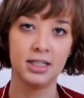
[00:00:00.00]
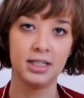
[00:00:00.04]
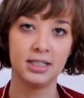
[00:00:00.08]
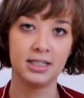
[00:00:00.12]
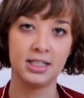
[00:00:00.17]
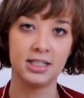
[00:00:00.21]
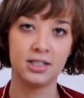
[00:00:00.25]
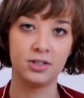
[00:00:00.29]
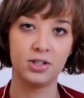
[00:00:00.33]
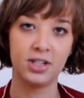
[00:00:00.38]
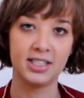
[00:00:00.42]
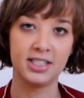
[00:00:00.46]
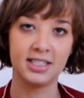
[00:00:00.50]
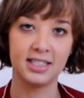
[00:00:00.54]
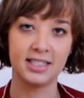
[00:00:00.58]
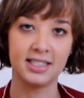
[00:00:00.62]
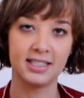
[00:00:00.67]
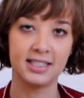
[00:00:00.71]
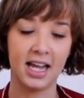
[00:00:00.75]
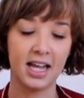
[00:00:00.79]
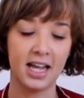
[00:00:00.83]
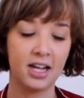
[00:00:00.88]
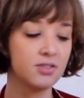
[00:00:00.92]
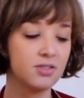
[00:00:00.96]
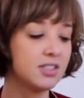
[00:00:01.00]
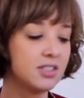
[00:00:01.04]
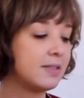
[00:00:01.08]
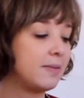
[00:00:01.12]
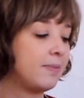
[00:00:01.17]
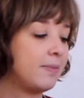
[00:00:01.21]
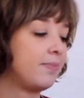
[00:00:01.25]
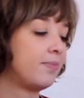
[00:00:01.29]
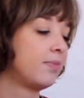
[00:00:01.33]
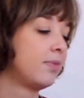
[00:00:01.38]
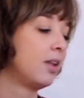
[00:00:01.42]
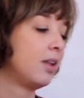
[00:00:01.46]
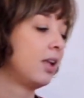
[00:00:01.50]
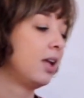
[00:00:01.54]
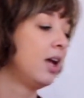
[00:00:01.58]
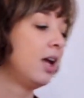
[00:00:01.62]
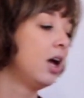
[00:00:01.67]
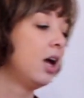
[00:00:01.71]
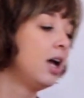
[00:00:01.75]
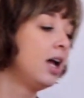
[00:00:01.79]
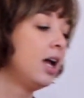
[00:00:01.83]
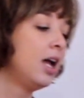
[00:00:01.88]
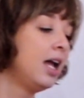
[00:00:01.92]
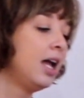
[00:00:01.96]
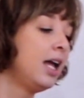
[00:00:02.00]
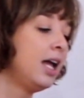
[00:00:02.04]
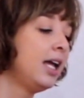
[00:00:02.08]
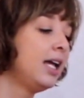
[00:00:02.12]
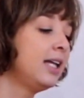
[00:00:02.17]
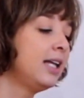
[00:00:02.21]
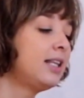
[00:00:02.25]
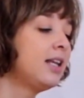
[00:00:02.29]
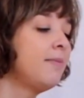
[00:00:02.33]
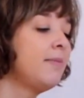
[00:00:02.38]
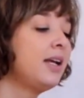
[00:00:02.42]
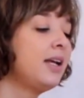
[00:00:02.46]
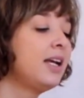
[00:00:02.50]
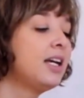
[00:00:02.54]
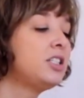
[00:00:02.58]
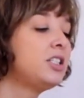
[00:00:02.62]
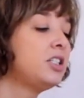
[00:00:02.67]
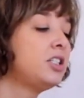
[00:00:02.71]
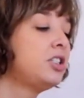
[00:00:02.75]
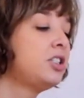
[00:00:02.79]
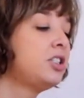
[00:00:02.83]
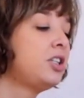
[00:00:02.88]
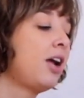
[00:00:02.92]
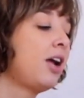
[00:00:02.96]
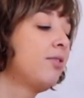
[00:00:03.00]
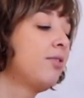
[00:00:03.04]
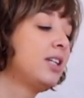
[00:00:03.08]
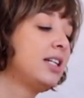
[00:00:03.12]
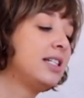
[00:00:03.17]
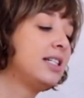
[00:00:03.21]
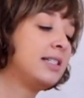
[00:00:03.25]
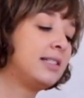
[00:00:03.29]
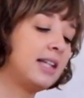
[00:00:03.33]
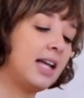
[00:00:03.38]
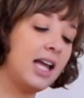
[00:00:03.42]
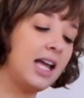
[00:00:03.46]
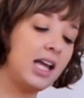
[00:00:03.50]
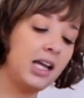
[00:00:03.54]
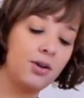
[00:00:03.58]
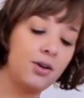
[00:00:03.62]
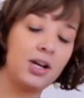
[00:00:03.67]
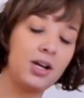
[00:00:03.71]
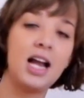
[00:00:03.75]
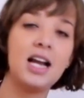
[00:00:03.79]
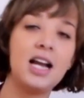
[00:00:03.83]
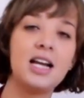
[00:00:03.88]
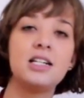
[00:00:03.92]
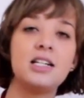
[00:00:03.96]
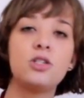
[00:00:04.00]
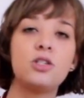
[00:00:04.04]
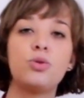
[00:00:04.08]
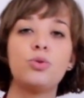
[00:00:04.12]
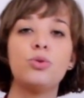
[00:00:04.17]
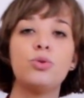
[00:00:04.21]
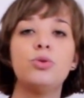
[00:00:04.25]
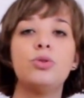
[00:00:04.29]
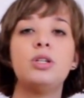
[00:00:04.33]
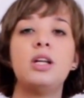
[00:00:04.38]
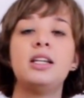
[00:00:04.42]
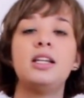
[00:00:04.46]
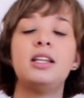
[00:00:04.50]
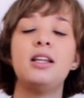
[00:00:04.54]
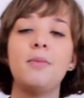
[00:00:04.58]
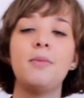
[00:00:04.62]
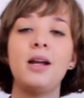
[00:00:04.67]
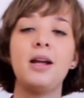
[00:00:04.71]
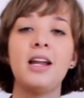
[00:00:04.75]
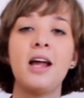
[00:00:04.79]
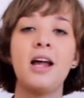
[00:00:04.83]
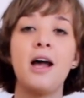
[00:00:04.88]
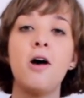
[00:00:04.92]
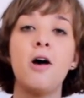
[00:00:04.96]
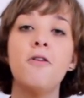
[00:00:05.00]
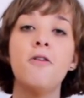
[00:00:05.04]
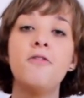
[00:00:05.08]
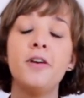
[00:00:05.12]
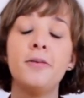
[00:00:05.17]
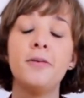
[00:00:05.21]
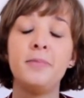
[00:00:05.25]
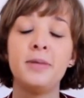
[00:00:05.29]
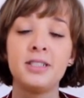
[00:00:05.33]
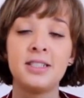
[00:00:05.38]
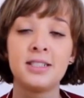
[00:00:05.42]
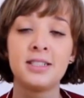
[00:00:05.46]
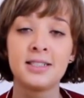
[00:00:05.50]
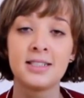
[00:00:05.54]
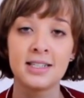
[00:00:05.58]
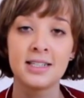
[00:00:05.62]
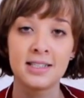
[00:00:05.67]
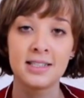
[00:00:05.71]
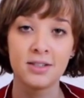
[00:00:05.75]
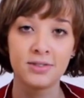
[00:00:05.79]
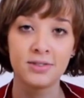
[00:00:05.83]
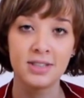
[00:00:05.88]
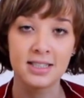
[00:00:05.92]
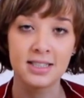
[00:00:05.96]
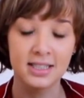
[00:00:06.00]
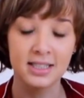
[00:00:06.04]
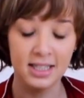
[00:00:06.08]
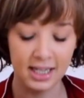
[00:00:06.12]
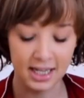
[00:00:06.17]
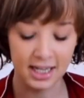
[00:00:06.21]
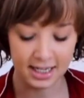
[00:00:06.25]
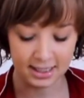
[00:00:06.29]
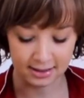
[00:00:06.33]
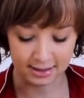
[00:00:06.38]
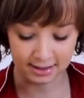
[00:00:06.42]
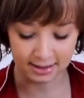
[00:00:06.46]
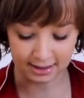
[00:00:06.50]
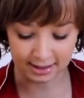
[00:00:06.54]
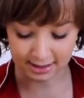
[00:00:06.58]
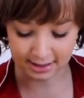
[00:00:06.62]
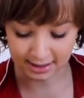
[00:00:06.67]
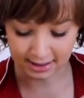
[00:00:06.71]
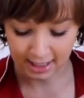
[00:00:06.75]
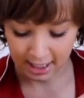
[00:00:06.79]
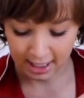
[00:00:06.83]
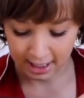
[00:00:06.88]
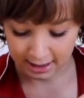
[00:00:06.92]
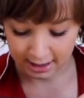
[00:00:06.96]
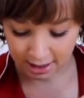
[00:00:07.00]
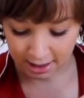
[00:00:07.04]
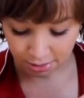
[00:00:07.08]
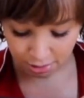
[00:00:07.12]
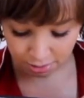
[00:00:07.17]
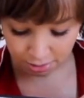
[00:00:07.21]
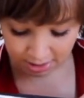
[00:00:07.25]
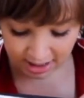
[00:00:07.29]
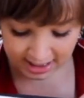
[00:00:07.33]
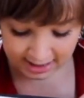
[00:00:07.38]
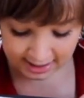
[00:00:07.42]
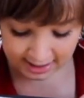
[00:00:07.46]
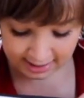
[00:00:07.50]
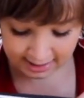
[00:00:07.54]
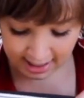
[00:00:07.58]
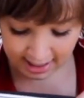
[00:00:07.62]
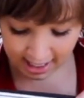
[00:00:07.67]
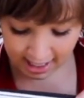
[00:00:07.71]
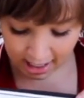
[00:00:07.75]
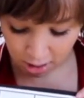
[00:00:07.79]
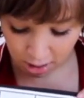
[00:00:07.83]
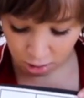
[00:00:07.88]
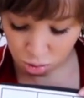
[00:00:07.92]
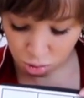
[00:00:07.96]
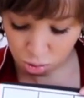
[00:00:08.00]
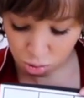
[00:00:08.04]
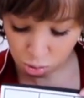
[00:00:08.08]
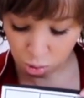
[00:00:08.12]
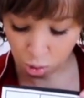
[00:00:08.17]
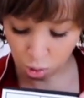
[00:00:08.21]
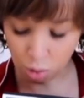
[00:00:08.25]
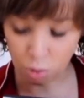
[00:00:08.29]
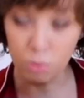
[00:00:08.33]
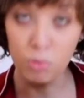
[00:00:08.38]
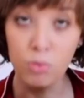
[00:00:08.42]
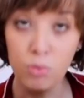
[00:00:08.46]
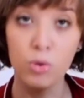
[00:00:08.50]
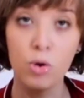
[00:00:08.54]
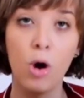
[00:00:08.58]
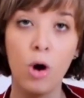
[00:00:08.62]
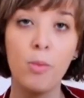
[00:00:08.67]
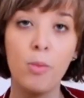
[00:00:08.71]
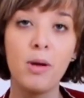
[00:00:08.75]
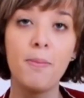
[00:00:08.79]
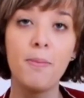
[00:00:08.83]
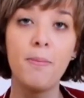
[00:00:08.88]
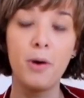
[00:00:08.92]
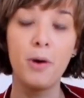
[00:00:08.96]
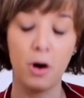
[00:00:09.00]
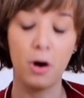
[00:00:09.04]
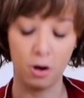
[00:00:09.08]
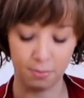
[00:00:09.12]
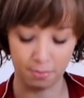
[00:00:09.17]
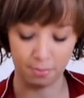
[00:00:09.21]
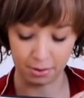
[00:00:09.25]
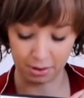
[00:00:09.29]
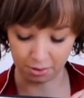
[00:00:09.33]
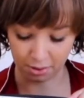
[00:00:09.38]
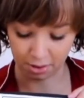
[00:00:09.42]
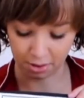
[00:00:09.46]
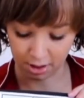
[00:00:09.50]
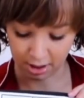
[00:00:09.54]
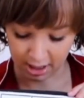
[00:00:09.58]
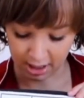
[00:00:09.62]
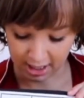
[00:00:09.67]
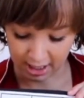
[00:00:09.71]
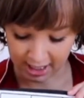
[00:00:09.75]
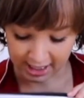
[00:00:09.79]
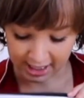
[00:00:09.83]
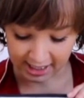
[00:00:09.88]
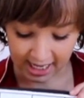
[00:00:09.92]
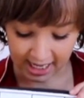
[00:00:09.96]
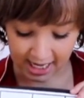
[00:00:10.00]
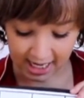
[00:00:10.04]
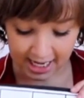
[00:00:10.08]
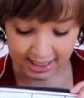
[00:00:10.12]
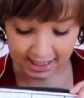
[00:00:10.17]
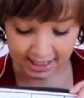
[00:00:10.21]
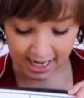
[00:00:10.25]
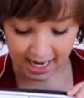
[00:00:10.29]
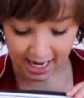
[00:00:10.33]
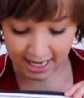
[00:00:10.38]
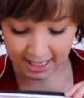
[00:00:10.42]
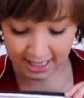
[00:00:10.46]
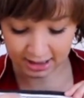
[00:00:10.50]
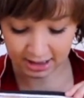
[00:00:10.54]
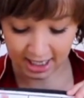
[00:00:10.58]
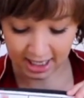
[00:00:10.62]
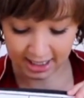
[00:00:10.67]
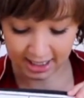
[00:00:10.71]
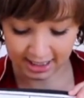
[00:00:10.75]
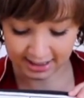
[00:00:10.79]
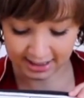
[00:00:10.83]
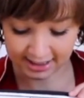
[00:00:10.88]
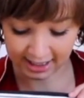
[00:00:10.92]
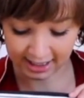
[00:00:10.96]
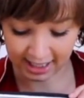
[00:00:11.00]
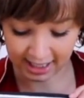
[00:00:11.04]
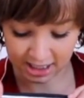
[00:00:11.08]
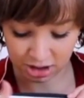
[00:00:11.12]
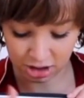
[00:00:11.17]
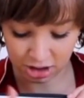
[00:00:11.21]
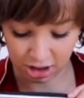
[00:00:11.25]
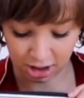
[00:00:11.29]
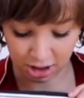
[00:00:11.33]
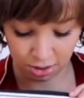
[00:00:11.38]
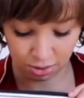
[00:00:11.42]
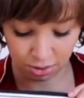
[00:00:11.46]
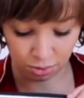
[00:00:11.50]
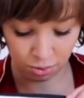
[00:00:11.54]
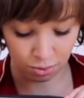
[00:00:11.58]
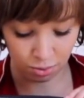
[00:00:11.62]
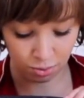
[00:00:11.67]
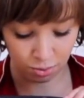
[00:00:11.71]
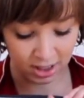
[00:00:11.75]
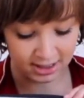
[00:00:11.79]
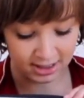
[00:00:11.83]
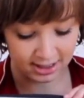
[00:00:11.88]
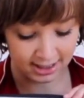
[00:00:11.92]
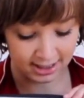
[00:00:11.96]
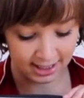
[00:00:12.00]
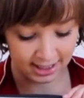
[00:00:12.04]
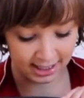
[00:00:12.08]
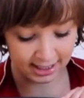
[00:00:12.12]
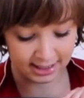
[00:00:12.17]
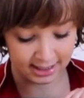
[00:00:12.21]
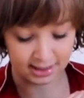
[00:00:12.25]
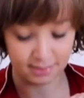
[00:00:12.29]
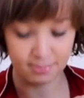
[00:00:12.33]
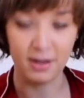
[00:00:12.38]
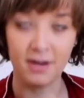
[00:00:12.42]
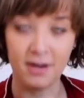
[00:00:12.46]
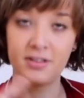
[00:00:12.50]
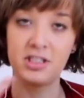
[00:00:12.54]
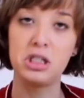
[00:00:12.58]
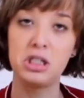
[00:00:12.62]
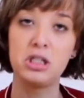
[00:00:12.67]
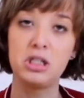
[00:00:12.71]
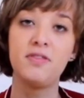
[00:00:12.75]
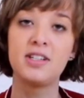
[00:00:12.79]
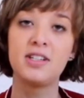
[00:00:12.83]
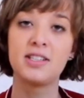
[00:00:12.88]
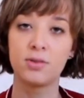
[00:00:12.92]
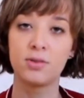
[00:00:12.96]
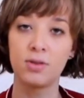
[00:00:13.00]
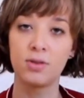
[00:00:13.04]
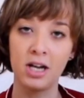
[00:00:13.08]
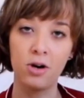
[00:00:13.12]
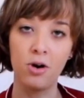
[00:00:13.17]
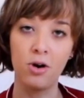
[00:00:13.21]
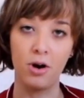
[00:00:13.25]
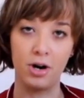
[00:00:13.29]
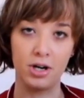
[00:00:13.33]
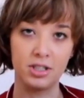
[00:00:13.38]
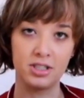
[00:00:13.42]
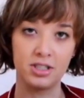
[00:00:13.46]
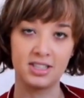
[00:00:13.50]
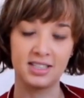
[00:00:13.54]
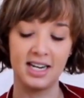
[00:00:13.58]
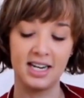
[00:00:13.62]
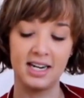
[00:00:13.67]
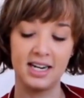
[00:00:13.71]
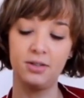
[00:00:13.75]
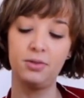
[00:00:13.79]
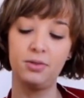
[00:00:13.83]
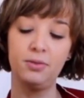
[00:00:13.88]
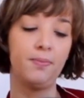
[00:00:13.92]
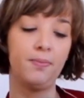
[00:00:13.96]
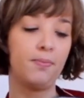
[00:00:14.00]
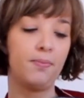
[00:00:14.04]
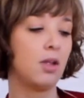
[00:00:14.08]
Esses dois desenhos. E também a gente tem um desenho que ele ajuda também na alfabetização das crianças. Então é um desenho com o um nome próprio. E ele tá já desenhadinho com as linhas pra gente fazer o recorte, certo?